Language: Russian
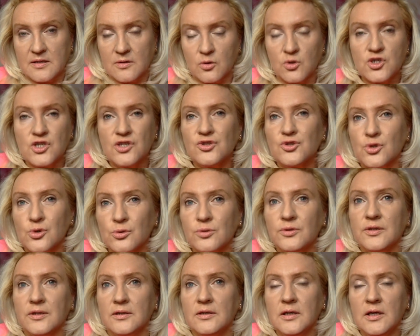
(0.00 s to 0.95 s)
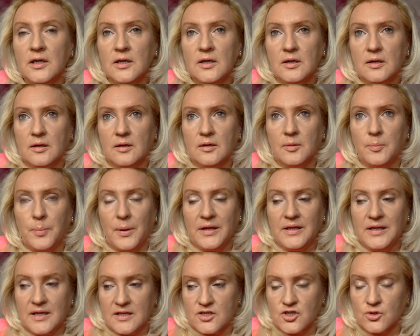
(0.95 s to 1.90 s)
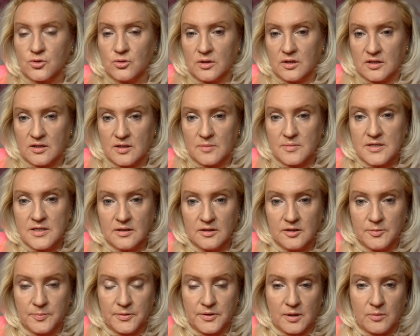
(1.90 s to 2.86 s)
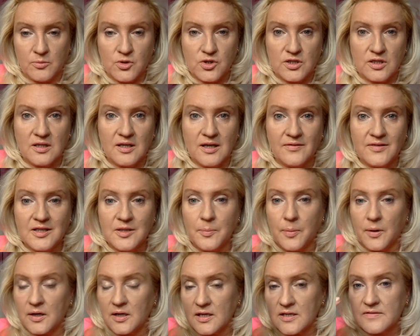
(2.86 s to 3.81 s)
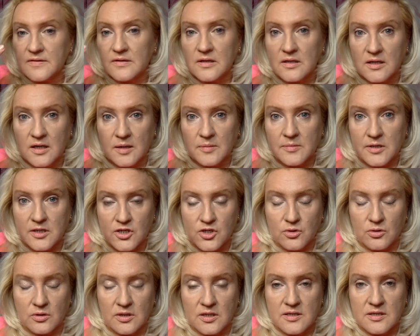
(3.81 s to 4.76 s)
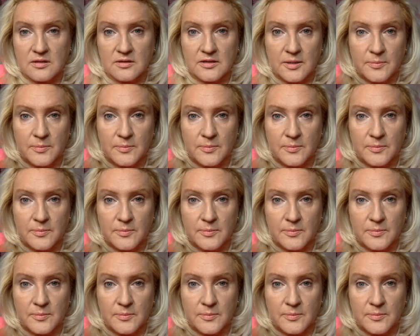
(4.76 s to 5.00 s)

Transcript: Очень трудно а, понять, что она там делает, потому что я ведь не показывала камерой, что она делает.